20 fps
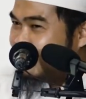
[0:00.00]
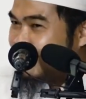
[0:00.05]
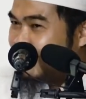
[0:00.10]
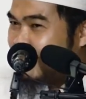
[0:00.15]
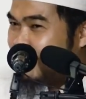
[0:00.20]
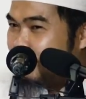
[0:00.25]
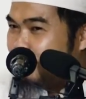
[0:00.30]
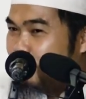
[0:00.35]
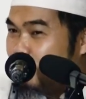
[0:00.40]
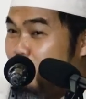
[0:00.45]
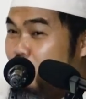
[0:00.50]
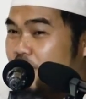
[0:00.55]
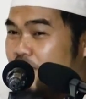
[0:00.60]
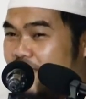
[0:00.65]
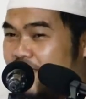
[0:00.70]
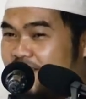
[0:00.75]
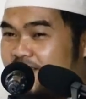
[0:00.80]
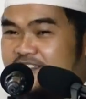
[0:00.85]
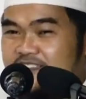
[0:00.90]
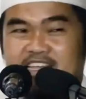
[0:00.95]
ya,
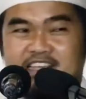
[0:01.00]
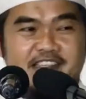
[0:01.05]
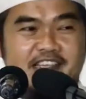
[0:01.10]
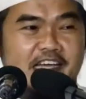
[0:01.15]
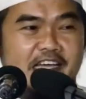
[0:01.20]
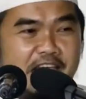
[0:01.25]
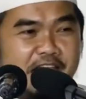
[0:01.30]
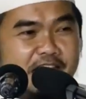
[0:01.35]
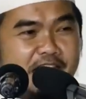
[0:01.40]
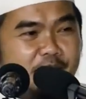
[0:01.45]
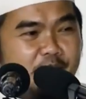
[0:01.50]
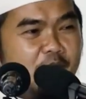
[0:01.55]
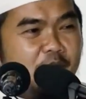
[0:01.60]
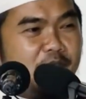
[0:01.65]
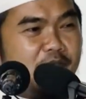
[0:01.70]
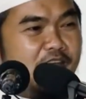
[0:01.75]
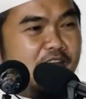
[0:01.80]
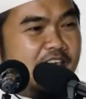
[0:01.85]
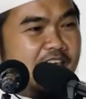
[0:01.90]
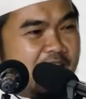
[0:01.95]
mungkin saja kita
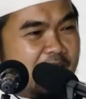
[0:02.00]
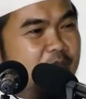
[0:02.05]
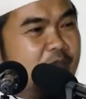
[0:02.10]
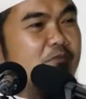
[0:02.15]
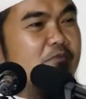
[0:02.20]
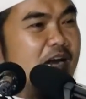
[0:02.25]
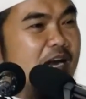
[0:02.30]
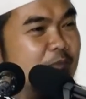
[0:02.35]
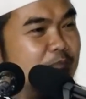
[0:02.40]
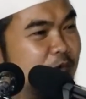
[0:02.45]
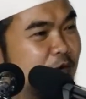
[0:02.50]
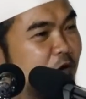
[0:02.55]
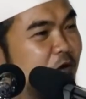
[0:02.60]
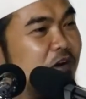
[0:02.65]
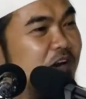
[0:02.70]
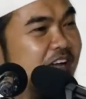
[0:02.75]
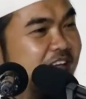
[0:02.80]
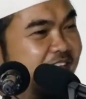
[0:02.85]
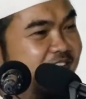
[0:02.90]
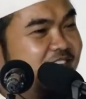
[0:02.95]
memiliki beberapa
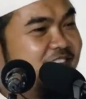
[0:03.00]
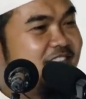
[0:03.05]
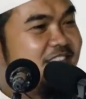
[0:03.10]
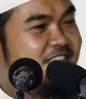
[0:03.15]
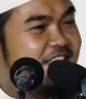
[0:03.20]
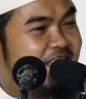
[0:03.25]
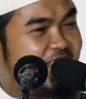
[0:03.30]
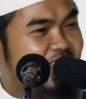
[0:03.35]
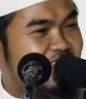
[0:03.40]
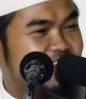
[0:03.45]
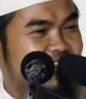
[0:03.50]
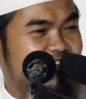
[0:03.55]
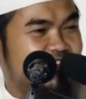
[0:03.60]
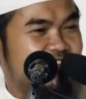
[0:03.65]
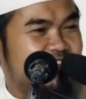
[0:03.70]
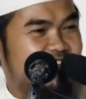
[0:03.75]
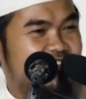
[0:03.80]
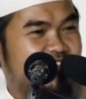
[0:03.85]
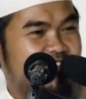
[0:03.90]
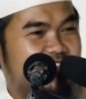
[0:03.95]
orang istri.
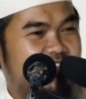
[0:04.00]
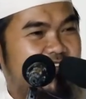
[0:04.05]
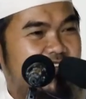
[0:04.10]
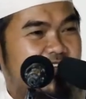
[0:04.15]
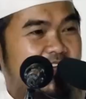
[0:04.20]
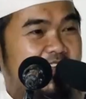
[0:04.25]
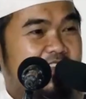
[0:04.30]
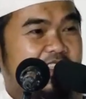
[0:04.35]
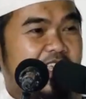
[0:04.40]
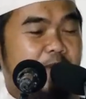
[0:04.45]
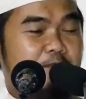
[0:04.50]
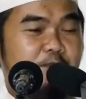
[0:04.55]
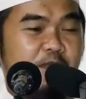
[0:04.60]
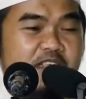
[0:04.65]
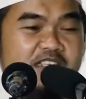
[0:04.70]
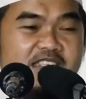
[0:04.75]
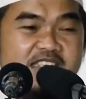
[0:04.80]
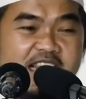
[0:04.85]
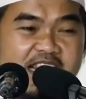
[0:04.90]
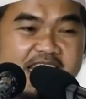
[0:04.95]

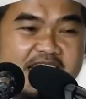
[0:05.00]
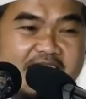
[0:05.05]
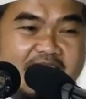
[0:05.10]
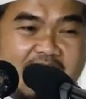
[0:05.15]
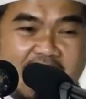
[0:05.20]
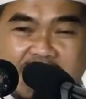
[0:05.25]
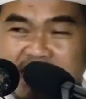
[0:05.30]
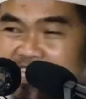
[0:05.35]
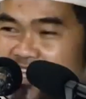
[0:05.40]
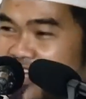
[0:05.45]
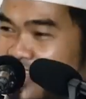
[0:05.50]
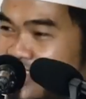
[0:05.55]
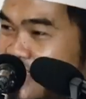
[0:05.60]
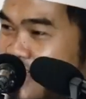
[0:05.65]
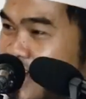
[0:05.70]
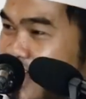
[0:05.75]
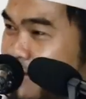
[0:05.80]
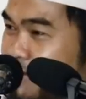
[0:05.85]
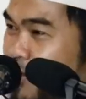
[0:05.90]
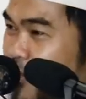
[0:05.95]
Tapi seringkali
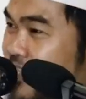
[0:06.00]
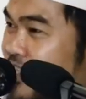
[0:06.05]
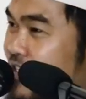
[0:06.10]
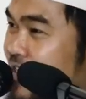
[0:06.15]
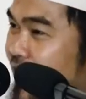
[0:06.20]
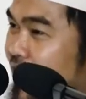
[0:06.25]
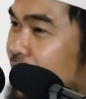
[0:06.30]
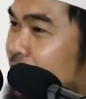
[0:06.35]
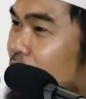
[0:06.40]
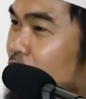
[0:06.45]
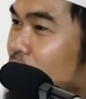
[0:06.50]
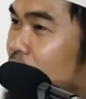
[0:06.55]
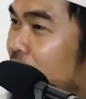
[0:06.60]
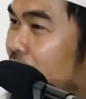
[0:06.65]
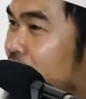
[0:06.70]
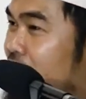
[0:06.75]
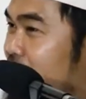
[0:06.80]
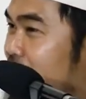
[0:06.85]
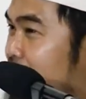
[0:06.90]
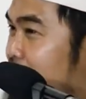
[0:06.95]
kita dapatkan
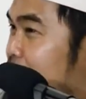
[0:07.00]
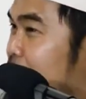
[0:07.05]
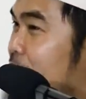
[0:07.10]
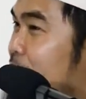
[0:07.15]
orang yang